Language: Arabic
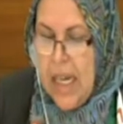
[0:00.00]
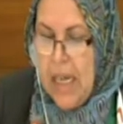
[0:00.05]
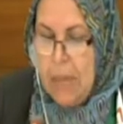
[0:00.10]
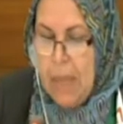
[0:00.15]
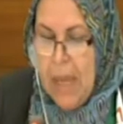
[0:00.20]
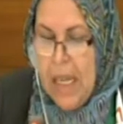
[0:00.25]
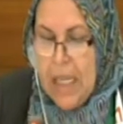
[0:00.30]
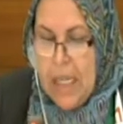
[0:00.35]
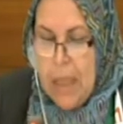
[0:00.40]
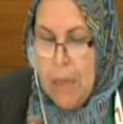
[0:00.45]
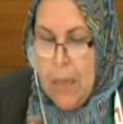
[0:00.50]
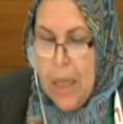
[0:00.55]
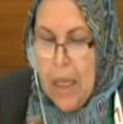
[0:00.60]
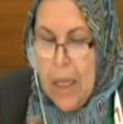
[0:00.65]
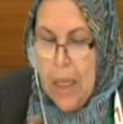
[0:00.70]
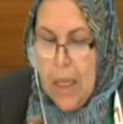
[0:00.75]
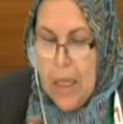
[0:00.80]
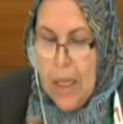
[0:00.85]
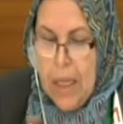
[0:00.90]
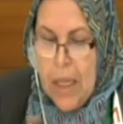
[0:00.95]
إلى
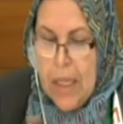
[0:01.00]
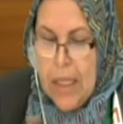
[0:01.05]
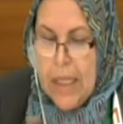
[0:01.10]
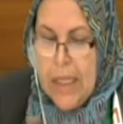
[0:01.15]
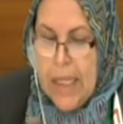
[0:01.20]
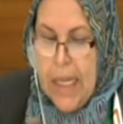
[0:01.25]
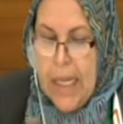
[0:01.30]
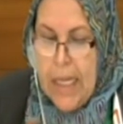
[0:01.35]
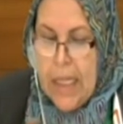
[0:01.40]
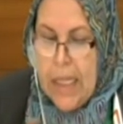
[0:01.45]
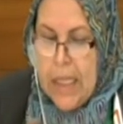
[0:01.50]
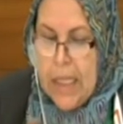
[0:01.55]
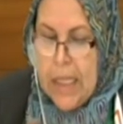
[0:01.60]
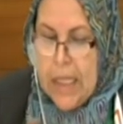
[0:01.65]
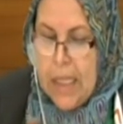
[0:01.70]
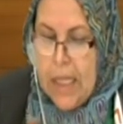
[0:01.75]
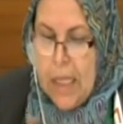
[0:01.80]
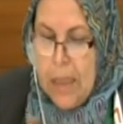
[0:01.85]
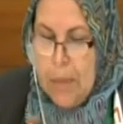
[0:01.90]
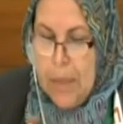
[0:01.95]
المحكمة لنيل
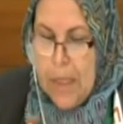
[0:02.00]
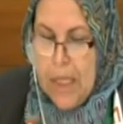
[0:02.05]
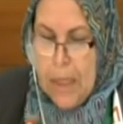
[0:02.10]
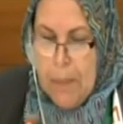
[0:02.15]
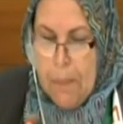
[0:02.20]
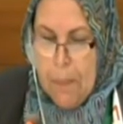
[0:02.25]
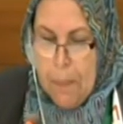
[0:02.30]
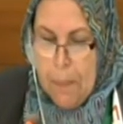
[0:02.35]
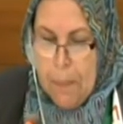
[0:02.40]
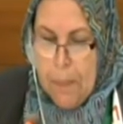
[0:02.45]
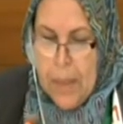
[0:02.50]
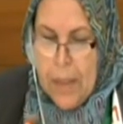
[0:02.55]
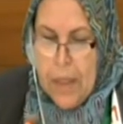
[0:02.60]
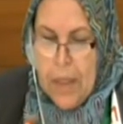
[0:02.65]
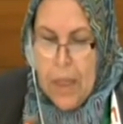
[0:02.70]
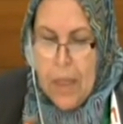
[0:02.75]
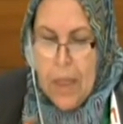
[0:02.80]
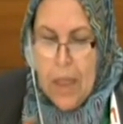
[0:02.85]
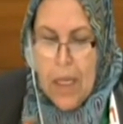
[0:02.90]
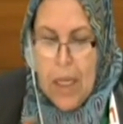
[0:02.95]
عقابهم
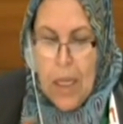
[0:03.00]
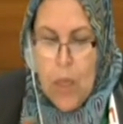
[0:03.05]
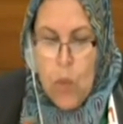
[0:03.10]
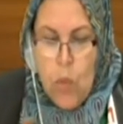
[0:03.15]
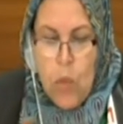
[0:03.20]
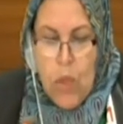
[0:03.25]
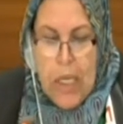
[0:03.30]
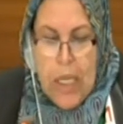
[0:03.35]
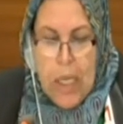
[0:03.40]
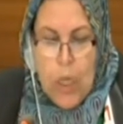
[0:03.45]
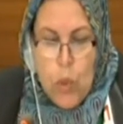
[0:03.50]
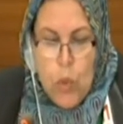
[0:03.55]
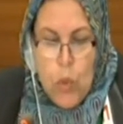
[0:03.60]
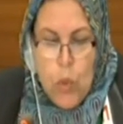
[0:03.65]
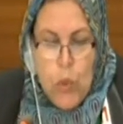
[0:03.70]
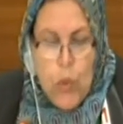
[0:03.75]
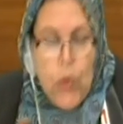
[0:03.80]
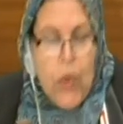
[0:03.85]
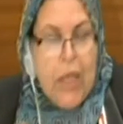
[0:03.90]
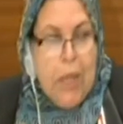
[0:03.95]

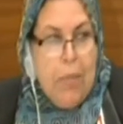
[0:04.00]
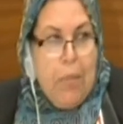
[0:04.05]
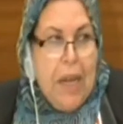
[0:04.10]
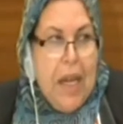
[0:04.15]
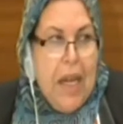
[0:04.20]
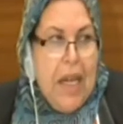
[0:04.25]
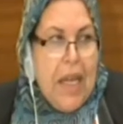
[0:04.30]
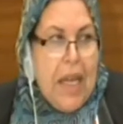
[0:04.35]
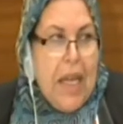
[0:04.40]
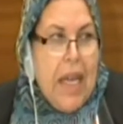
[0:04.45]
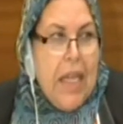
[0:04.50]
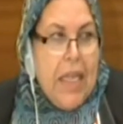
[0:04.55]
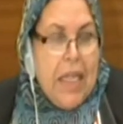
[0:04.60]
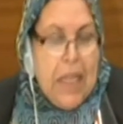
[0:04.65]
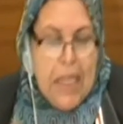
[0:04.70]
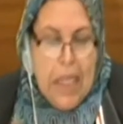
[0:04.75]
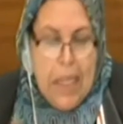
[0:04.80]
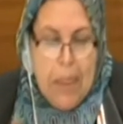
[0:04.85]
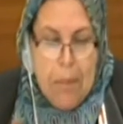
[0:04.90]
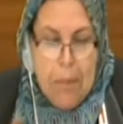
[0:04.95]
وليكونوا عبرة
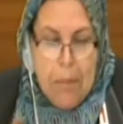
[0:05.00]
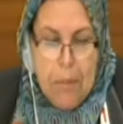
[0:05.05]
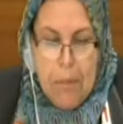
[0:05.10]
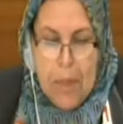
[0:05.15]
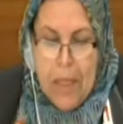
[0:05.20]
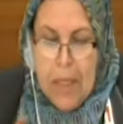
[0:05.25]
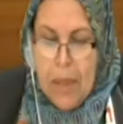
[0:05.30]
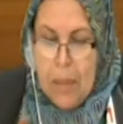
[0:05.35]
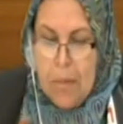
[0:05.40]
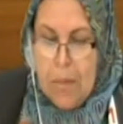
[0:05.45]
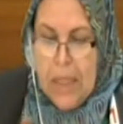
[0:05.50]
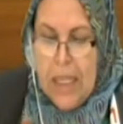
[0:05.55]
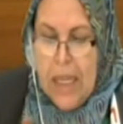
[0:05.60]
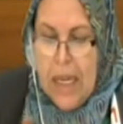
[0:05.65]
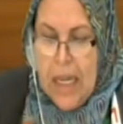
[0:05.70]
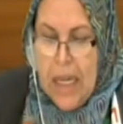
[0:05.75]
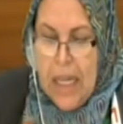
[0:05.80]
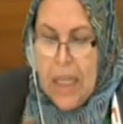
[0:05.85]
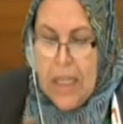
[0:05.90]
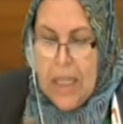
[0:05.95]
لغيرهم
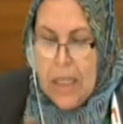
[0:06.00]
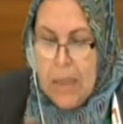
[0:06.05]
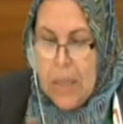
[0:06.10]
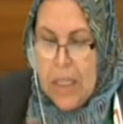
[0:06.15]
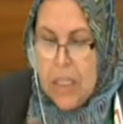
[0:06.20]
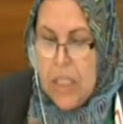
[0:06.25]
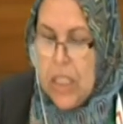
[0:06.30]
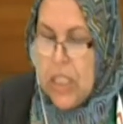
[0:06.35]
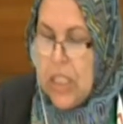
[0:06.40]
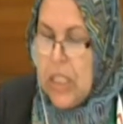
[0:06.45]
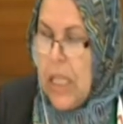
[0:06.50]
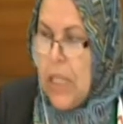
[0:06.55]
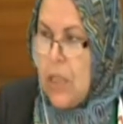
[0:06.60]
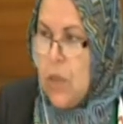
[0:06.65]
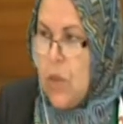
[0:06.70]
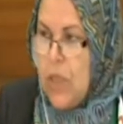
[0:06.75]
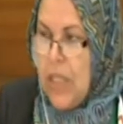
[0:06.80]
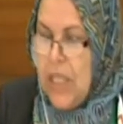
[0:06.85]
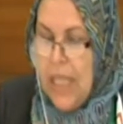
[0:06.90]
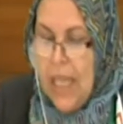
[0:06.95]
من الأنظمة
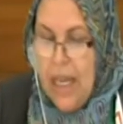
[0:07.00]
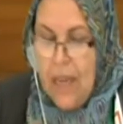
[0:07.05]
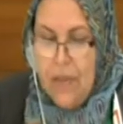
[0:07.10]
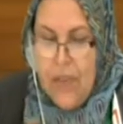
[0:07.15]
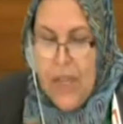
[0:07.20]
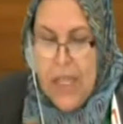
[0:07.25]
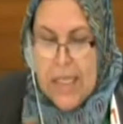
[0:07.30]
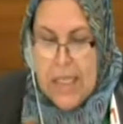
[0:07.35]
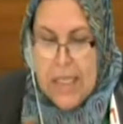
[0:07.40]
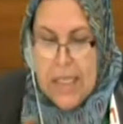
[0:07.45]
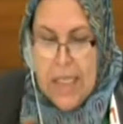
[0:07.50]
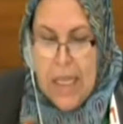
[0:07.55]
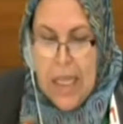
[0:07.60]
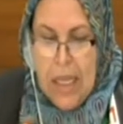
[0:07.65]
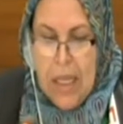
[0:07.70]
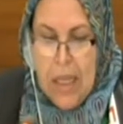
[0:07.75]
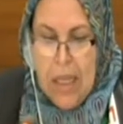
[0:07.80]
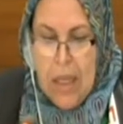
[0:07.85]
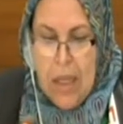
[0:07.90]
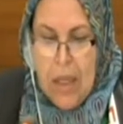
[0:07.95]
الدكتاتورية
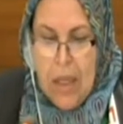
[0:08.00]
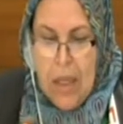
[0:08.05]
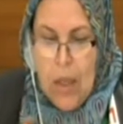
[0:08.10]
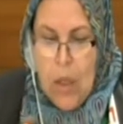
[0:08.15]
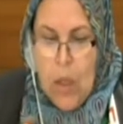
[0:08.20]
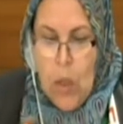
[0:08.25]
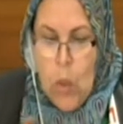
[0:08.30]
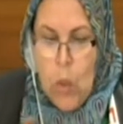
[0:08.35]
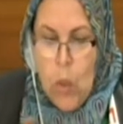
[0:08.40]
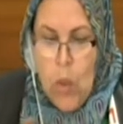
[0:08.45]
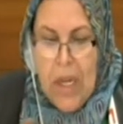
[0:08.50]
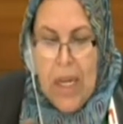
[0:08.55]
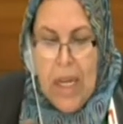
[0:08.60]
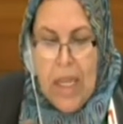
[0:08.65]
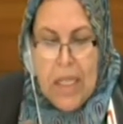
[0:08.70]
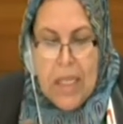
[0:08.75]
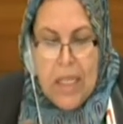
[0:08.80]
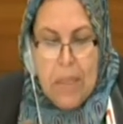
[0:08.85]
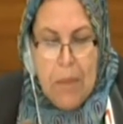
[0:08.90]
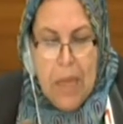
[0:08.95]
الفاسدة
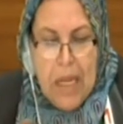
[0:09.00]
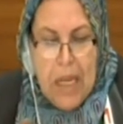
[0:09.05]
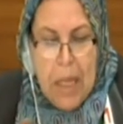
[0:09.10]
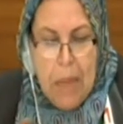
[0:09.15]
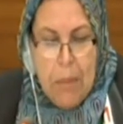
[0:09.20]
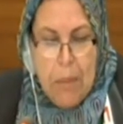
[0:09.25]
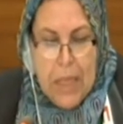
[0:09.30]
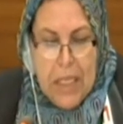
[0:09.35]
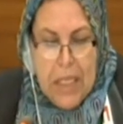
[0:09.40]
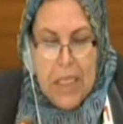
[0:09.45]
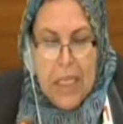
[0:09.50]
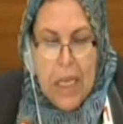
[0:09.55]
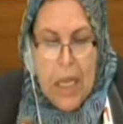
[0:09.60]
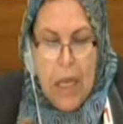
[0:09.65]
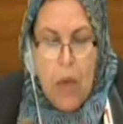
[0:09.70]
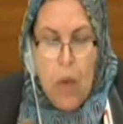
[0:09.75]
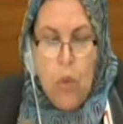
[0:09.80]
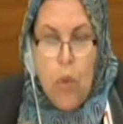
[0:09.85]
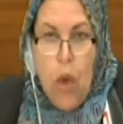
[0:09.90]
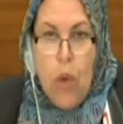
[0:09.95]
والأنظمة
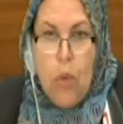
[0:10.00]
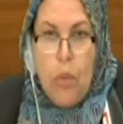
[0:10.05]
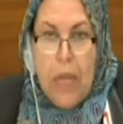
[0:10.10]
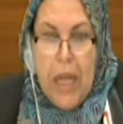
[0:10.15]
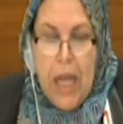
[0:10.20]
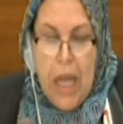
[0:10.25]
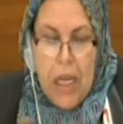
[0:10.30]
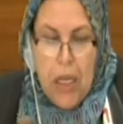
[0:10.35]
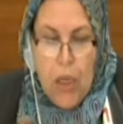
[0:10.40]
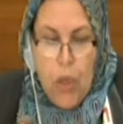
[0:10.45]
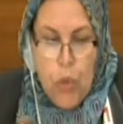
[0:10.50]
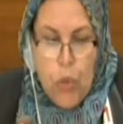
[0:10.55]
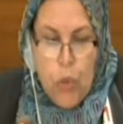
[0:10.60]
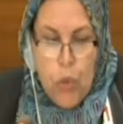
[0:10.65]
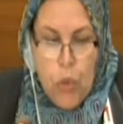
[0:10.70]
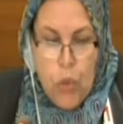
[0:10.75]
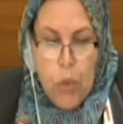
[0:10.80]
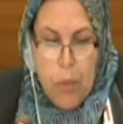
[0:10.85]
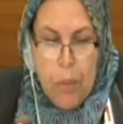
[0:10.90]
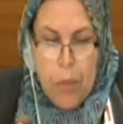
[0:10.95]
القمعية وأمراء
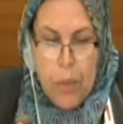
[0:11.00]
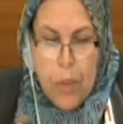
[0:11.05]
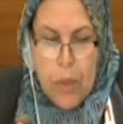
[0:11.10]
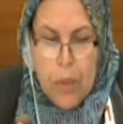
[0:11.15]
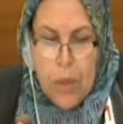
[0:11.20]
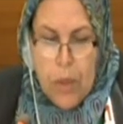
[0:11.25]
الحروب